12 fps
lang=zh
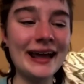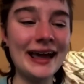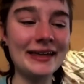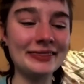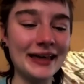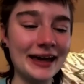
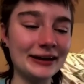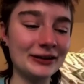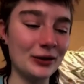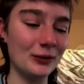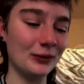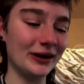And
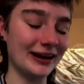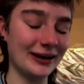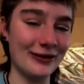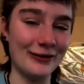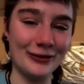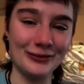then when I
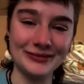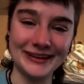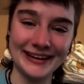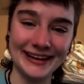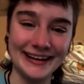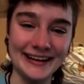got home
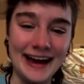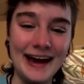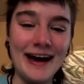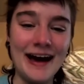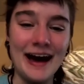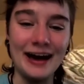today,
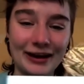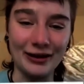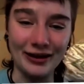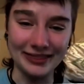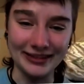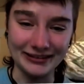I
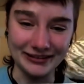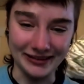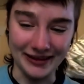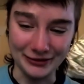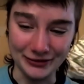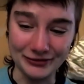got this
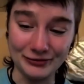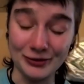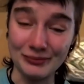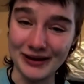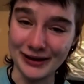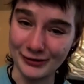letter
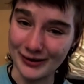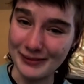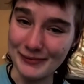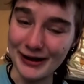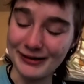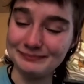from my
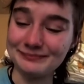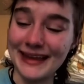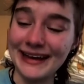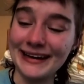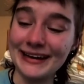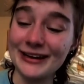grandma,
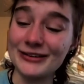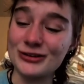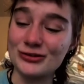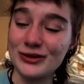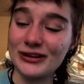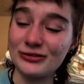and it is
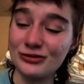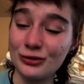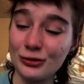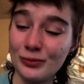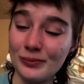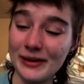addressed
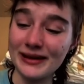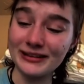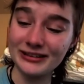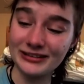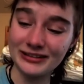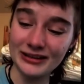to
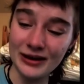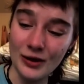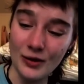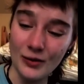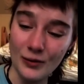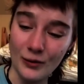Miss
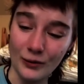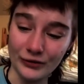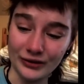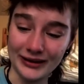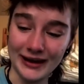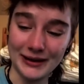
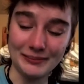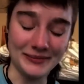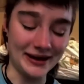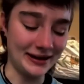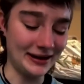Old Name.